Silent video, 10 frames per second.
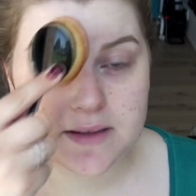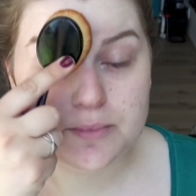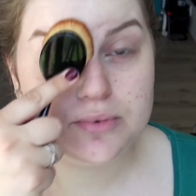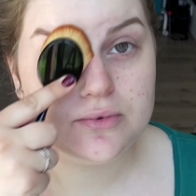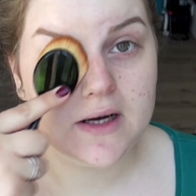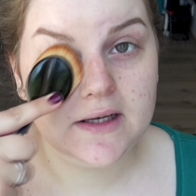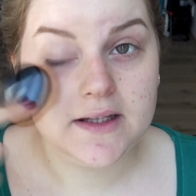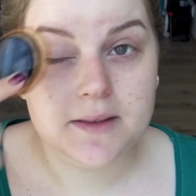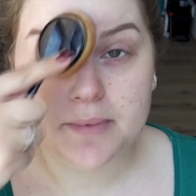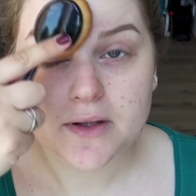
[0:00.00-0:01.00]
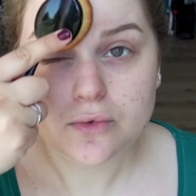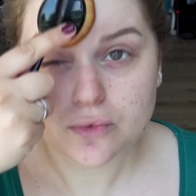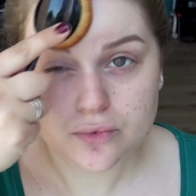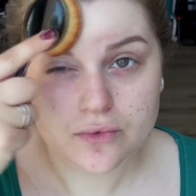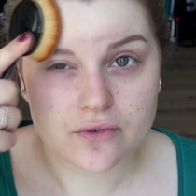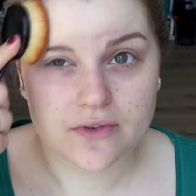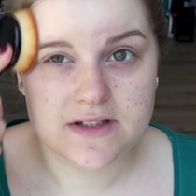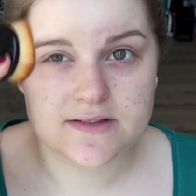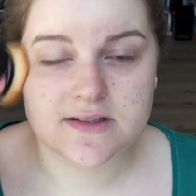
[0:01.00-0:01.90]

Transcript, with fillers: des poils et pas du tout en fait.